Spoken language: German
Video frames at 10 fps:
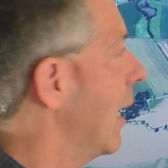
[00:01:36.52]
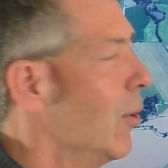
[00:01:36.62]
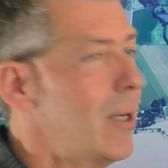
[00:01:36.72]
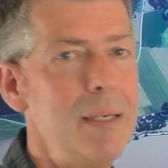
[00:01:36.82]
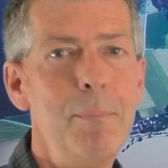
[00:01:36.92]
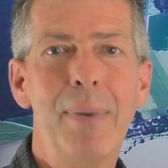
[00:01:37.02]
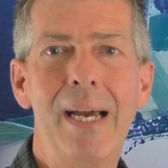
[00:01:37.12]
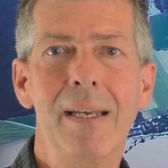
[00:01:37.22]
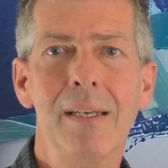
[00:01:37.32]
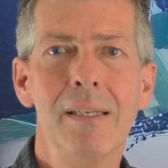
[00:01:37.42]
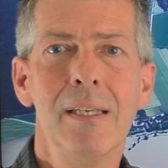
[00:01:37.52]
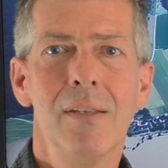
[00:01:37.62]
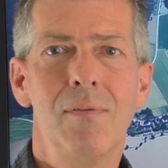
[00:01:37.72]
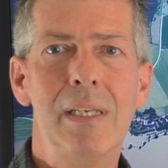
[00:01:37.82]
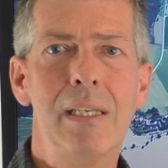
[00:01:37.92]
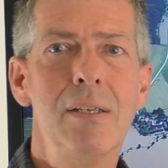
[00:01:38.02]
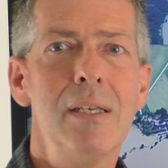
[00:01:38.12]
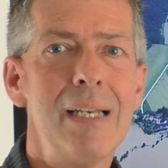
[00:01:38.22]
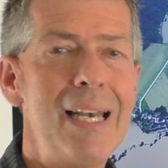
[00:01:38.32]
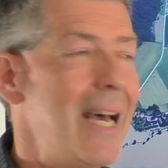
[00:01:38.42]
auch in Bayern, wie die
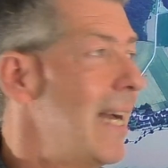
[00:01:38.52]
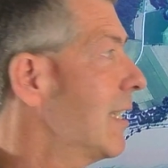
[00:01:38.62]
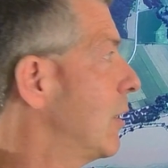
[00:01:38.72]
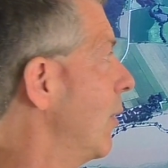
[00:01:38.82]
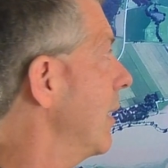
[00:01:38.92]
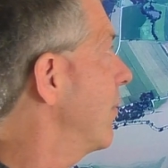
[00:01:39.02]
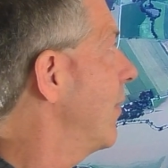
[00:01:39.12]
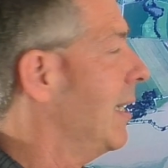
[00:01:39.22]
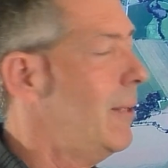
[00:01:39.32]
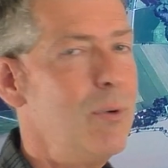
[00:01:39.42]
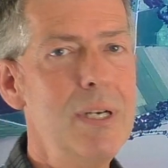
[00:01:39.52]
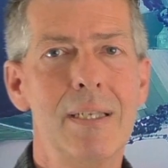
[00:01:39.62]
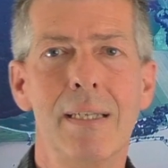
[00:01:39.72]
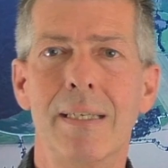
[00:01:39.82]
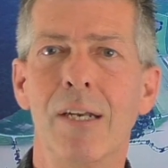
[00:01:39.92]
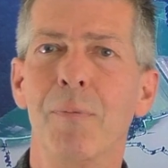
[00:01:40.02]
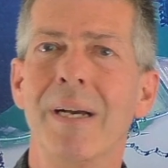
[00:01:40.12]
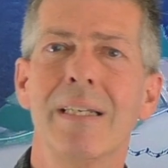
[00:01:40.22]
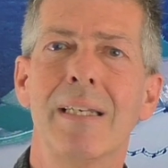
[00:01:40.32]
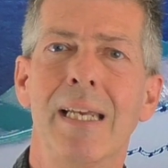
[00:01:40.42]
Lage dort war. Und es hat sich ja
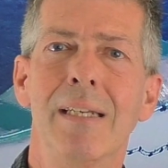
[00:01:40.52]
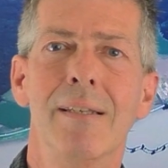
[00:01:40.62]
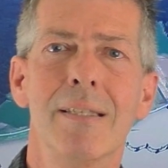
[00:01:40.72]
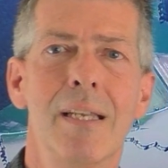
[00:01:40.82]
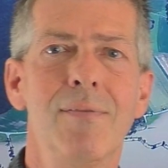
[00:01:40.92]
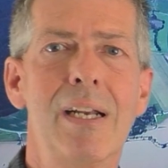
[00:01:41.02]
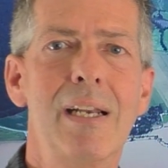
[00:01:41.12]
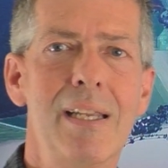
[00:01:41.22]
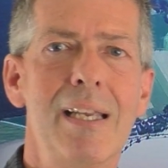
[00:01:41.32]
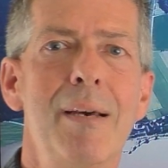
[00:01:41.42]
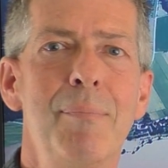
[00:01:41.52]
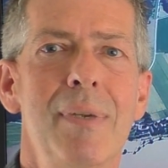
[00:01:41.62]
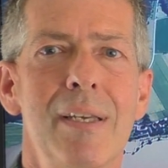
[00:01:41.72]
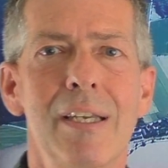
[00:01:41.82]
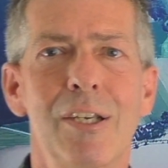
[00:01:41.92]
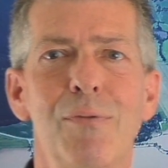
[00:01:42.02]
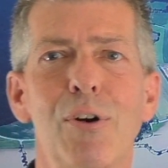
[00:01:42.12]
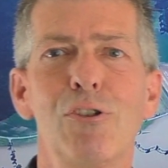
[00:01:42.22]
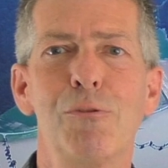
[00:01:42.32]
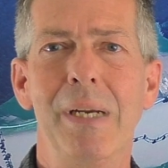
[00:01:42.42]
nochmal gedreht, dass dann wirklich ähm, eine
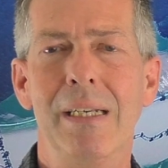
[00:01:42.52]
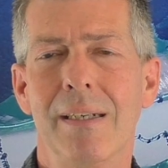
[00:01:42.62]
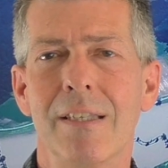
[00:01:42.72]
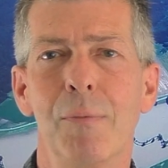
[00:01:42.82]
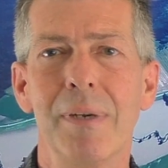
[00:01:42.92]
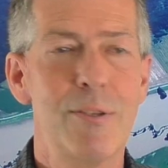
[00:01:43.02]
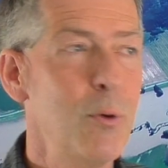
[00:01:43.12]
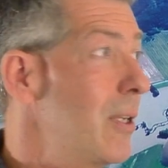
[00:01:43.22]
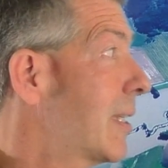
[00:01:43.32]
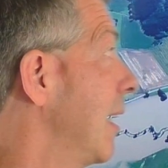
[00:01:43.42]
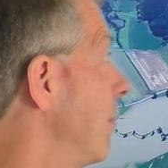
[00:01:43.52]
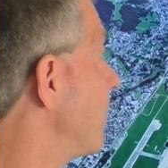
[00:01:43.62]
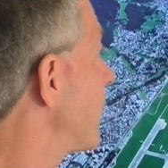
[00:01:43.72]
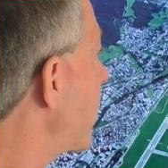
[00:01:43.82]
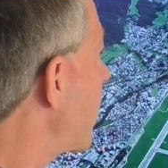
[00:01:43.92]
Woche später das nochmal zurückkam.